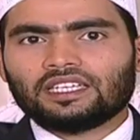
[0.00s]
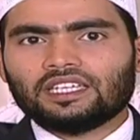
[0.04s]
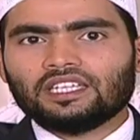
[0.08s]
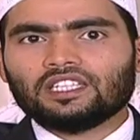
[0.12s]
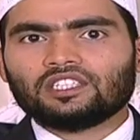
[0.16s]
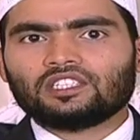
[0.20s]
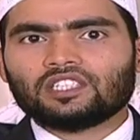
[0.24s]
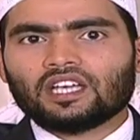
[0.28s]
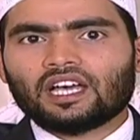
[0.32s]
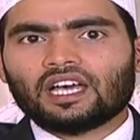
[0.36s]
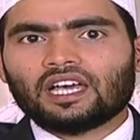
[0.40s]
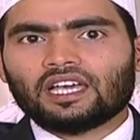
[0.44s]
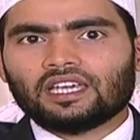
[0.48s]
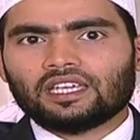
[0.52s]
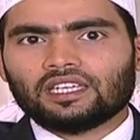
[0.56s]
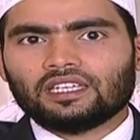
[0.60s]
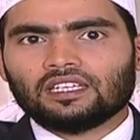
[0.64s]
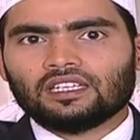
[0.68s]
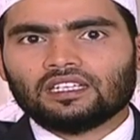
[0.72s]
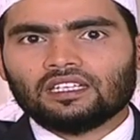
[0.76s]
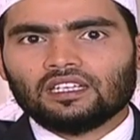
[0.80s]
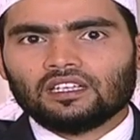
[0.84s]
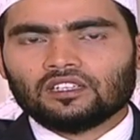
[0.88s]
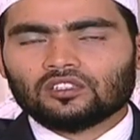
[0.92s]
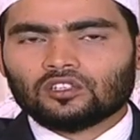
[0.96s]
তারা কি
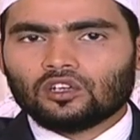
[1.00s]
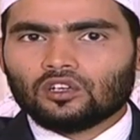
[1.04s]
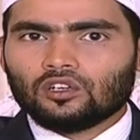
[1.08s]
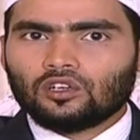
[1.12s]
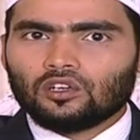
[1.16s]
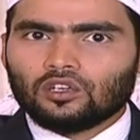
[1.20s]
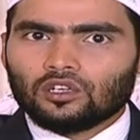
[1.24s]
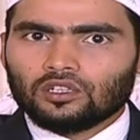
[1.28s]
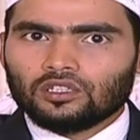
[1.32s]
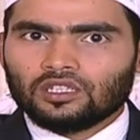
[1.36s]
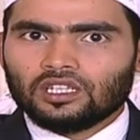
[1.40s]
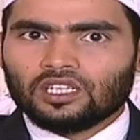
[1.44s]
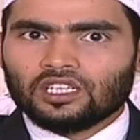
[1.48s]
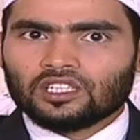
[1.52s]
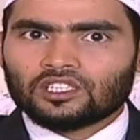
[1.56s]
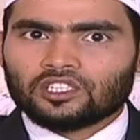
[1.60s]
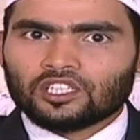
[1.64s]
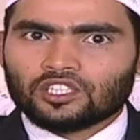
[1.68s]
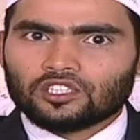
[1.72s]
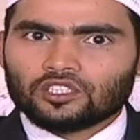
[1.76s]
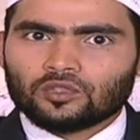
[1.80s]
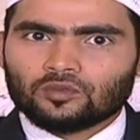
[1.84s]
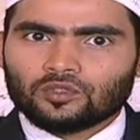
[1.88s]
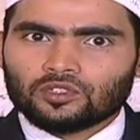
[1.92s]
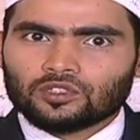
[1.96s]
চায় তখন
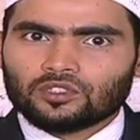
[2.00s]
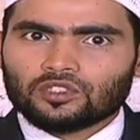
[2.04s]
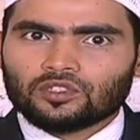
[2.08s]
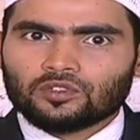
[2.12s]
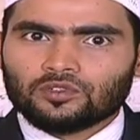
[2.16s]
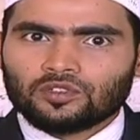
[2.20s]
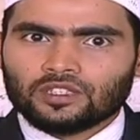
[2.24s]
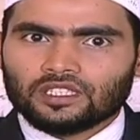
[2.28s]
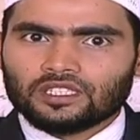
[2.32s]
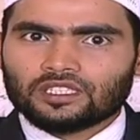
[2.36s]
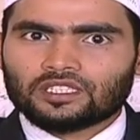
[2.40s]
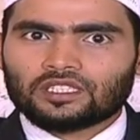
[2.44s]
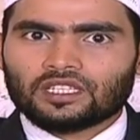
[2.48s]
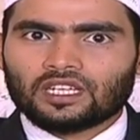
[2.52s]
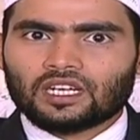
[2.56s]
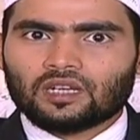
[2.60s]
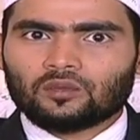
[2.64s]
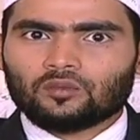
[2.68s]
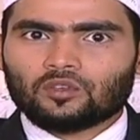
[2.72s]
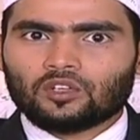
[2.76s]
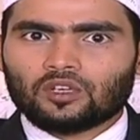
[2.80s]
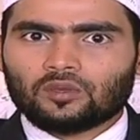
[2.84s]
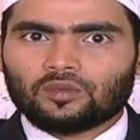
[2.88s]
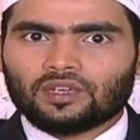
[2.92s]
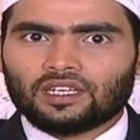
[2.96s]
সেই সমস্ত
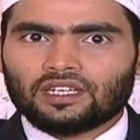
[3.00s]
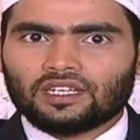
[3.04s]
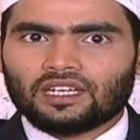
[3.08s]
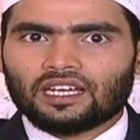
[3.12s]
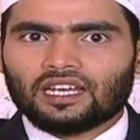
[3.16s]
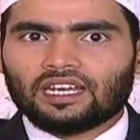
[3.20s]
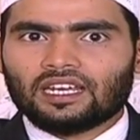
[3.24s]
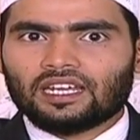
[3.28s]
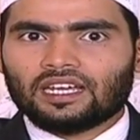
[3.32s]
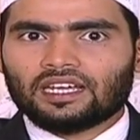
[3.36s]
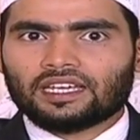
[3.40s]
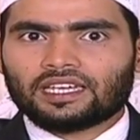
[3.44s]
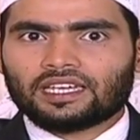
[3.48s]
ফেরেস্তারা বলবেন